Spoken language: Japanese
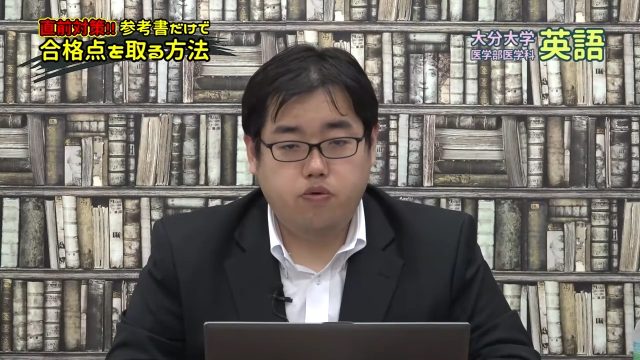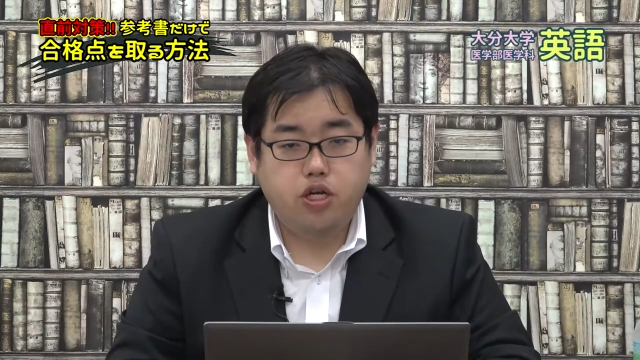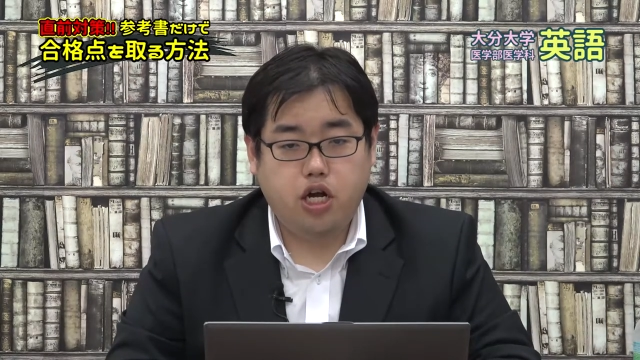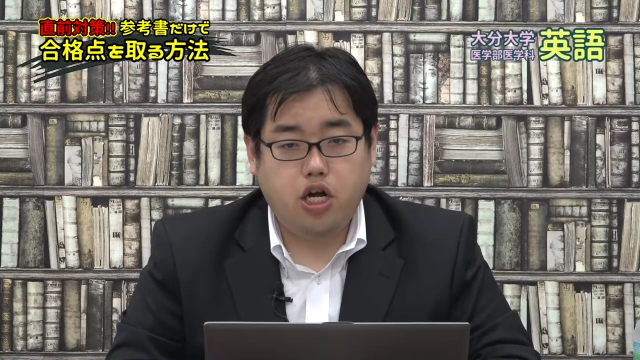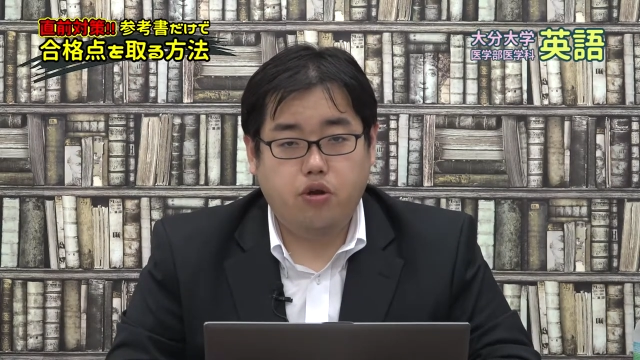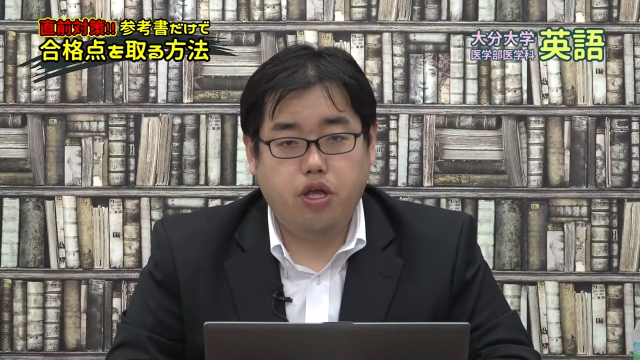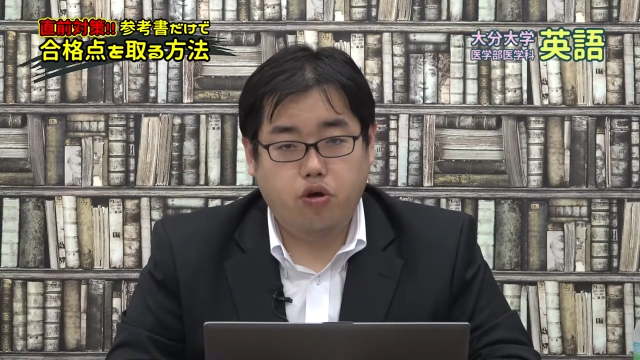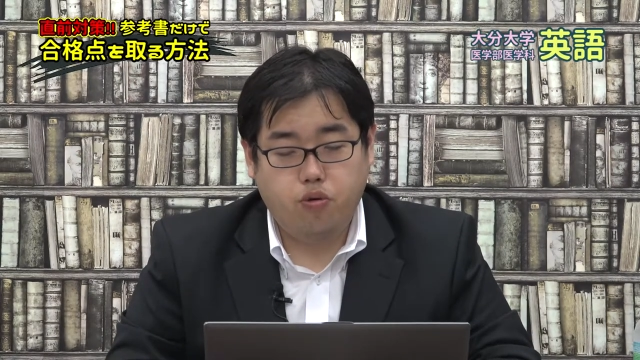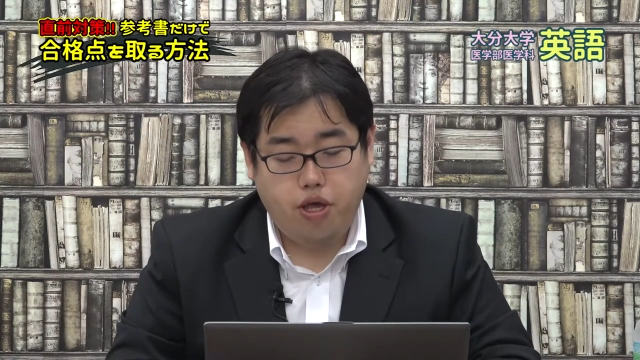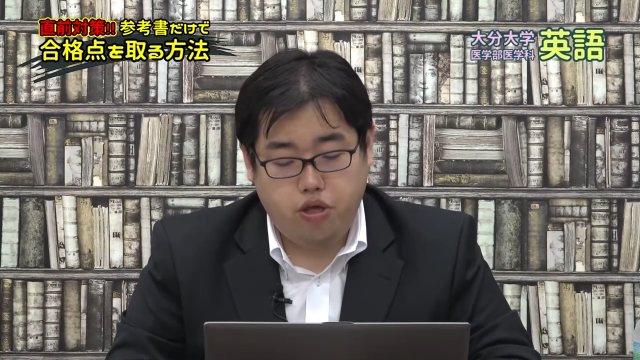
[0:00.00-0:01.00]
部医学科の英
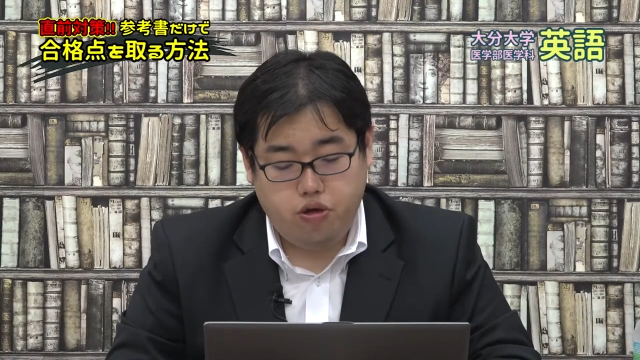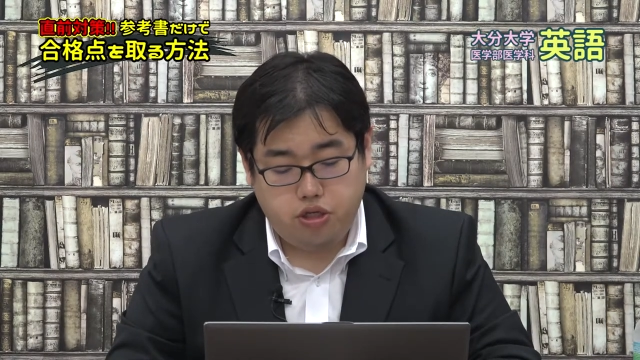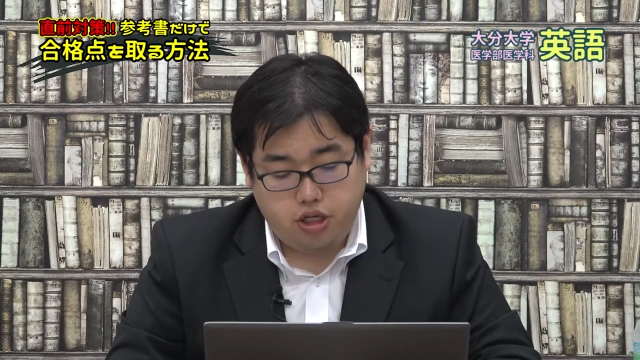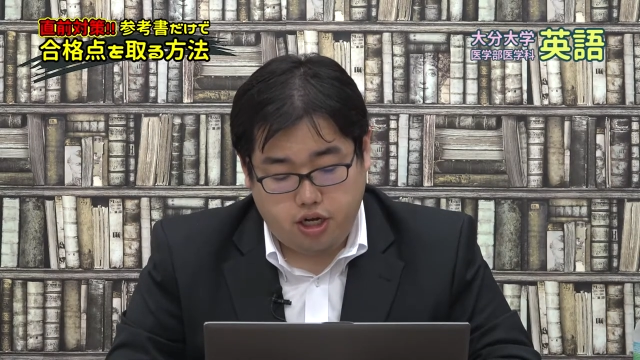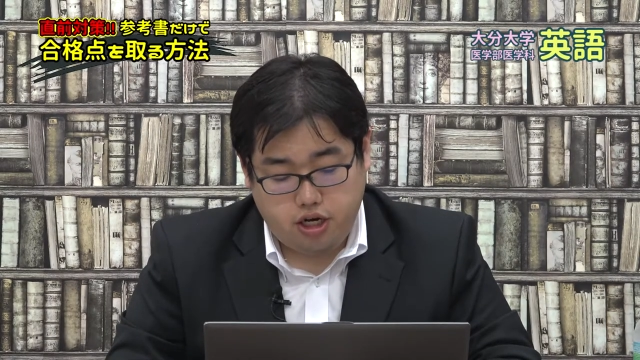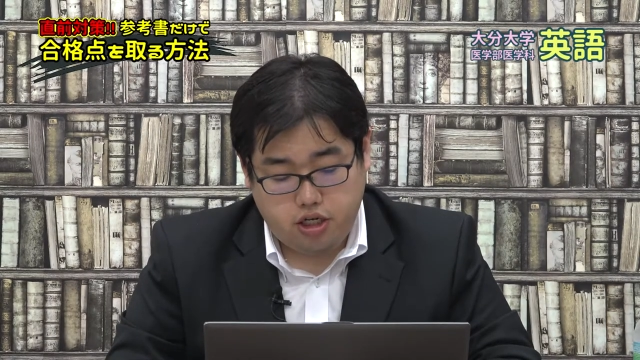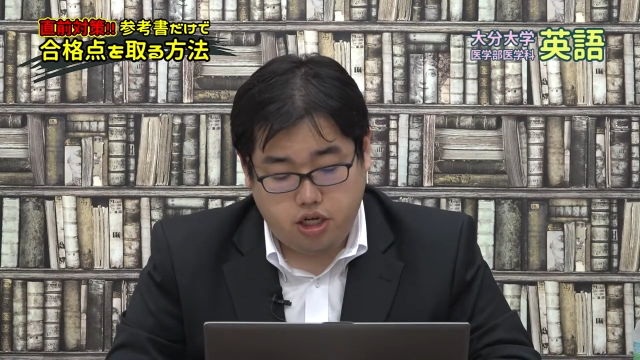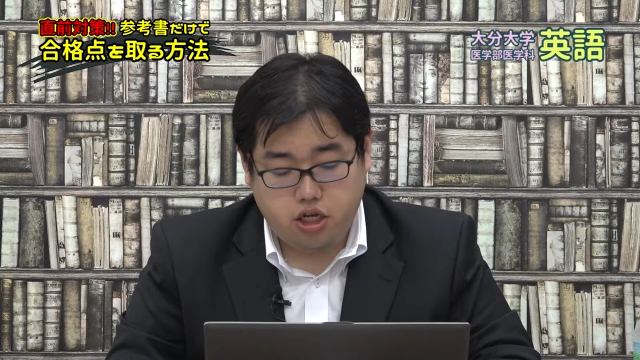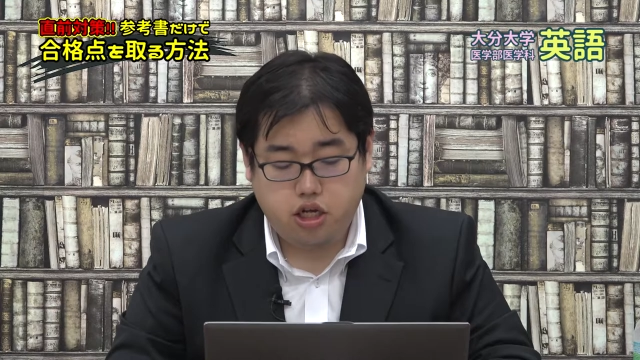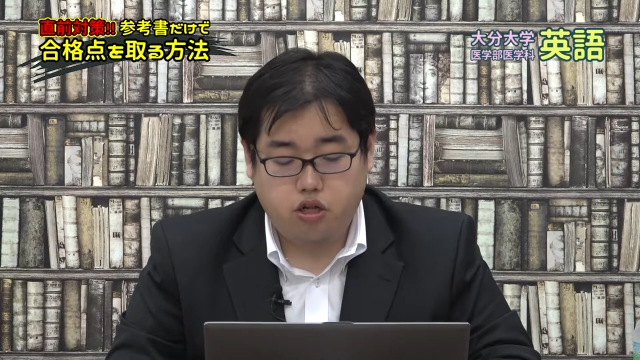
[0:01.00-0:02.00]
語の勉強について話し
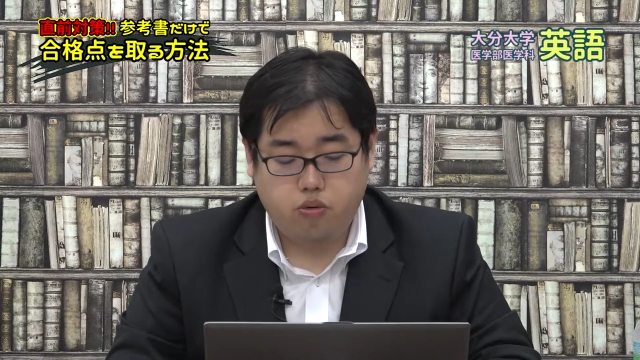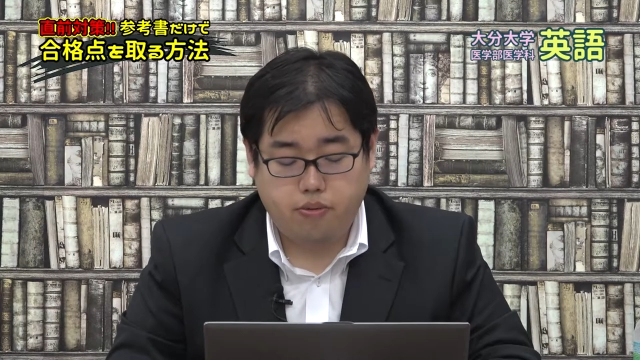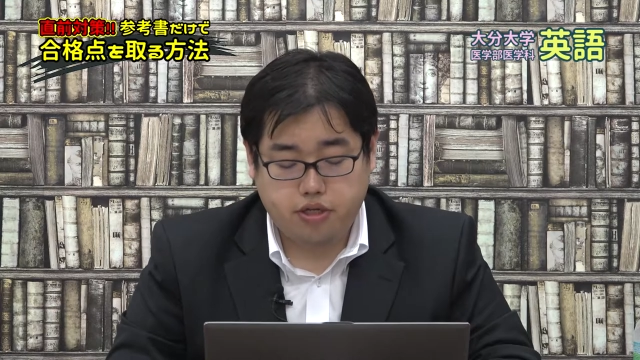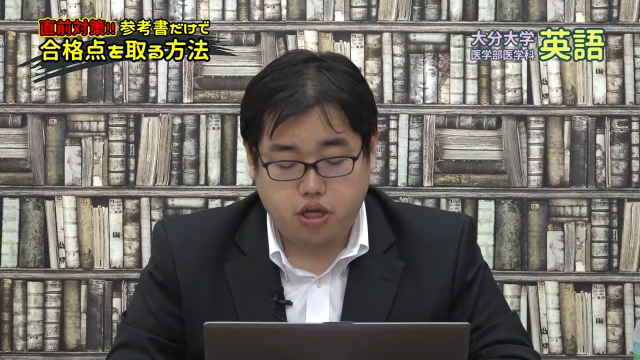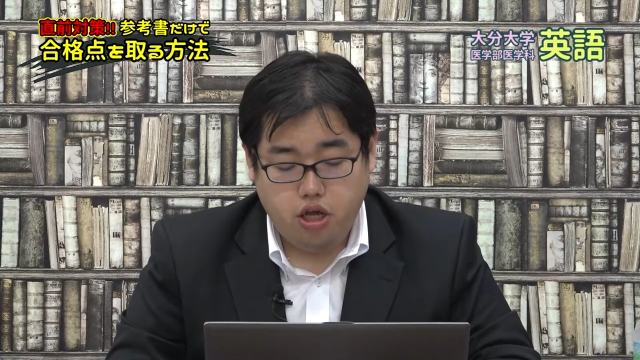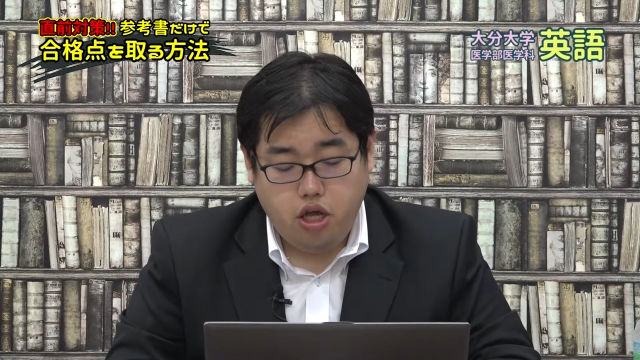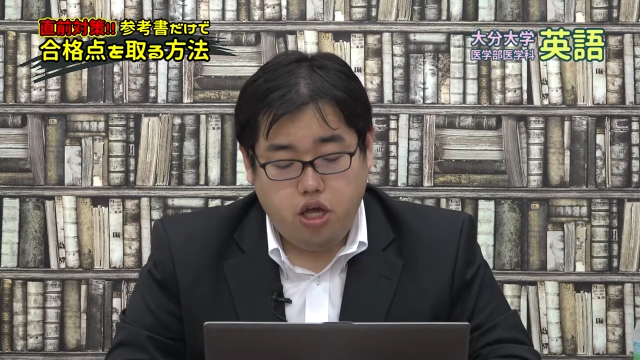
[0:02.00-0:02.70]
ていきたいと思います、